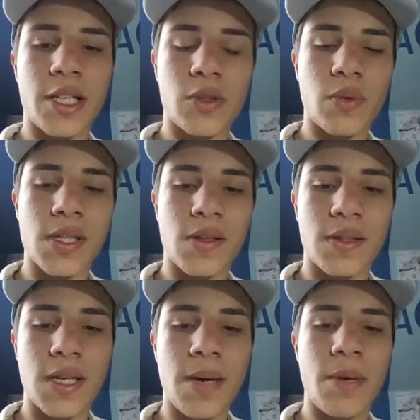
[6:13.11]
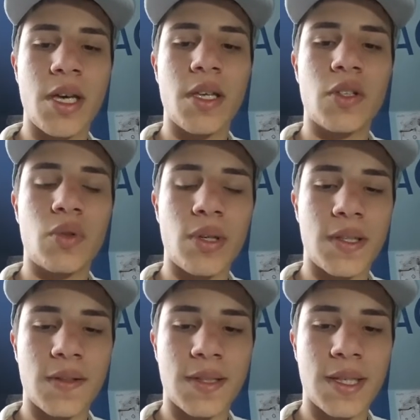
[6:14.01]
60e,
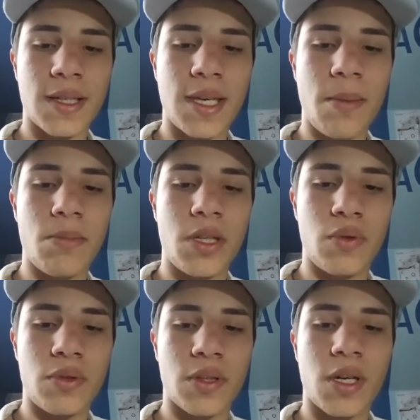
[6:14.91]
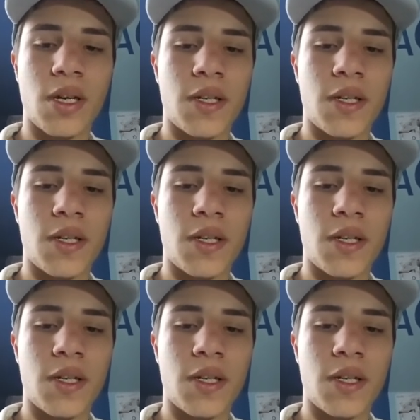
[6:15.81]
65e minute.